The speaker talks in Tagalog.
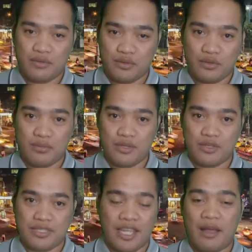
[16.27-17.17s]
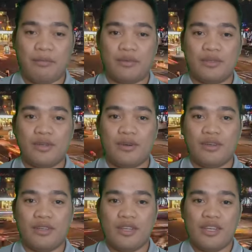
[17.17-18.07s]
future videos na i-upload ko.
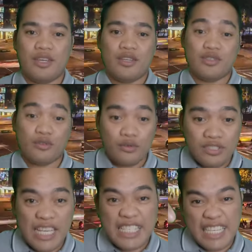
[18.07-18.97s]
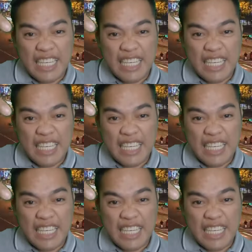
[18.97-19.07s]
So, just